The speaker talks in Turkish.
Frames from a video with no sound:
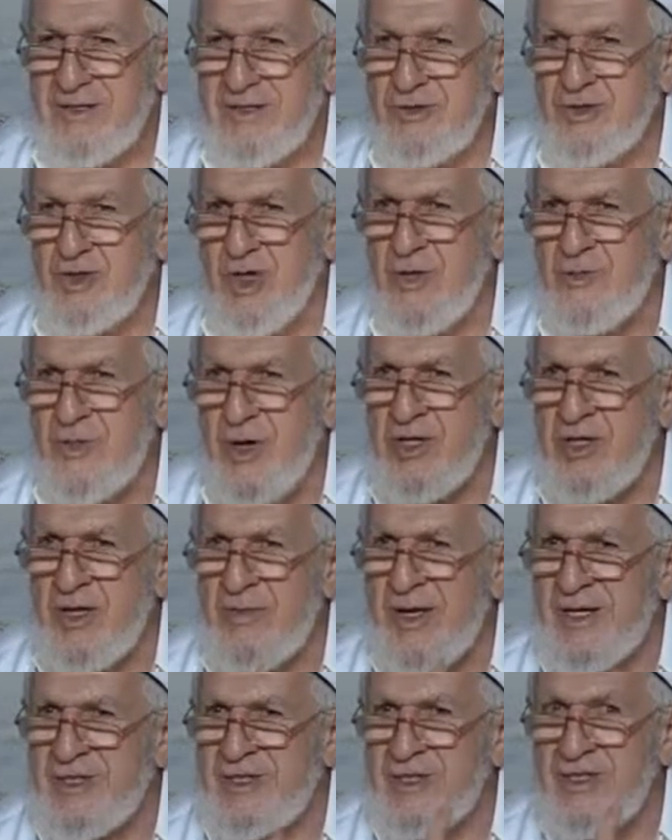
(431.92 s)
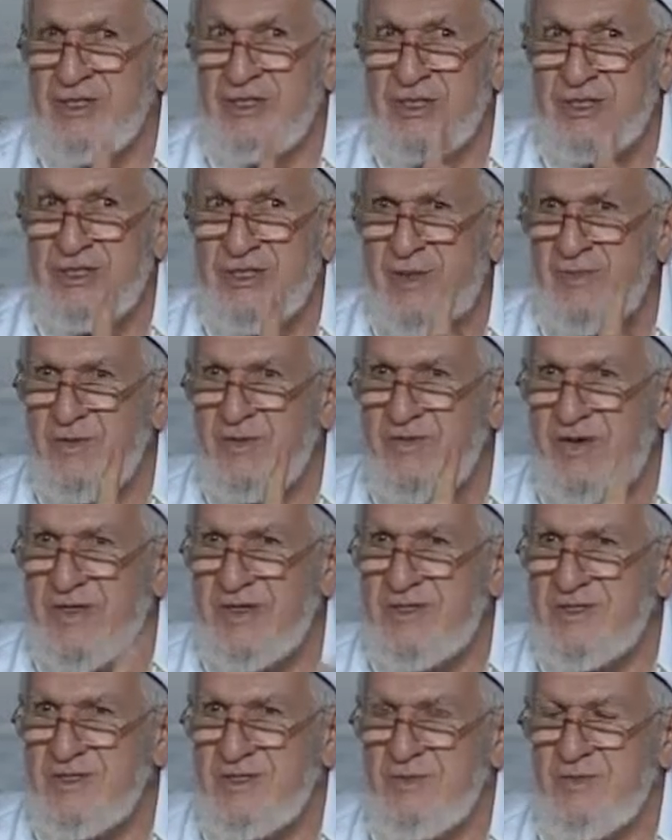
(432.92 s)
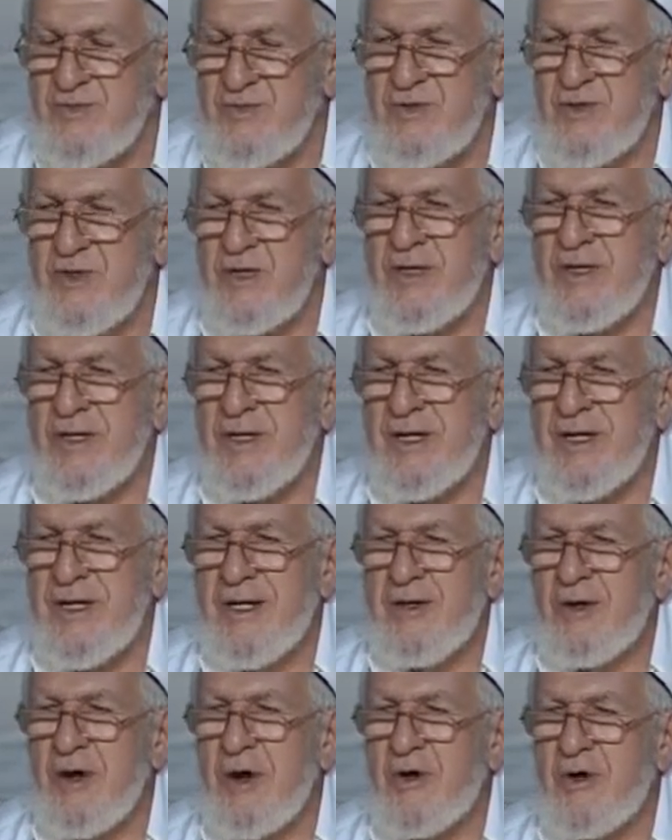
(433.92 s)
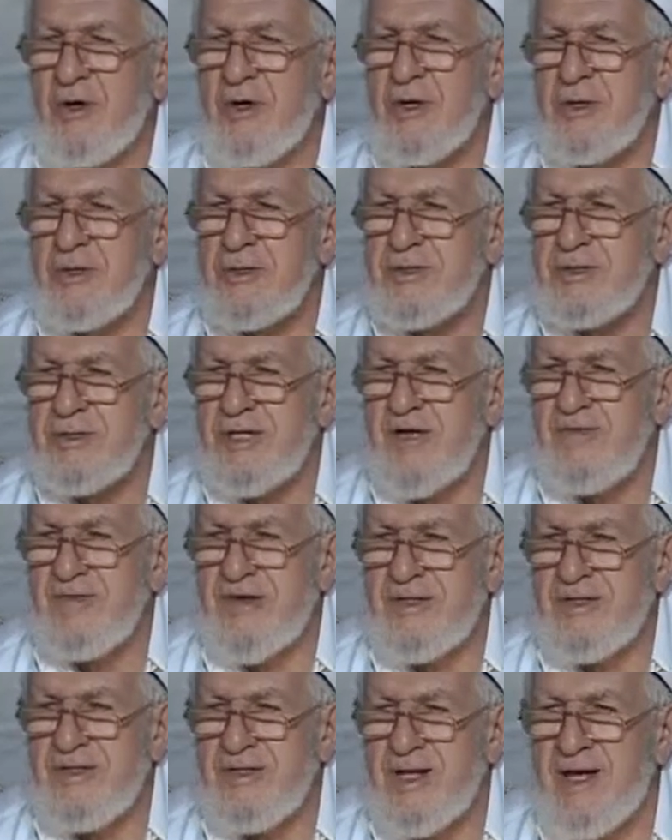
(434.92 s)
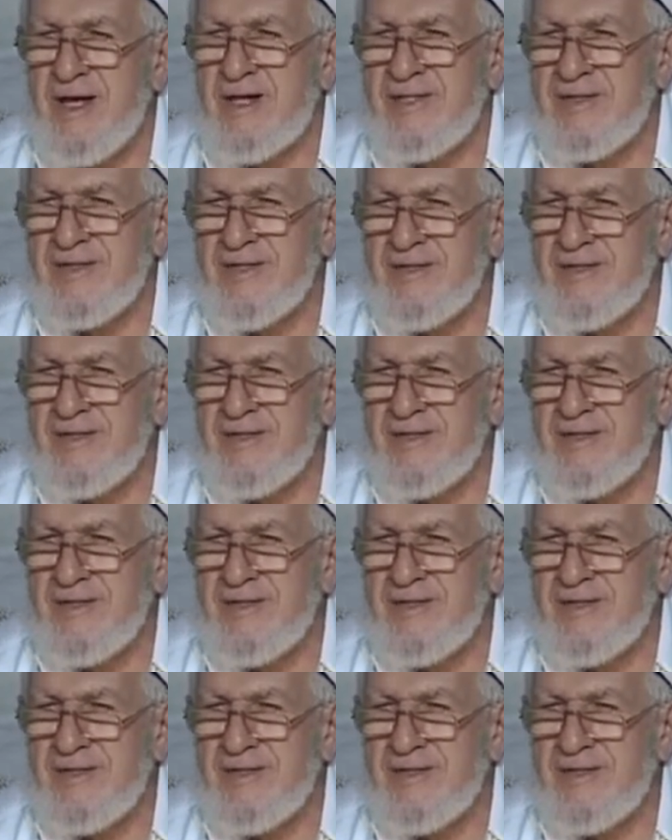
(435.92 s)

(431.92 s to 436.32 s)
Zulm Zulmünlemek için İstanbul fethedeceğim diyor. Okuyoruz efendiler.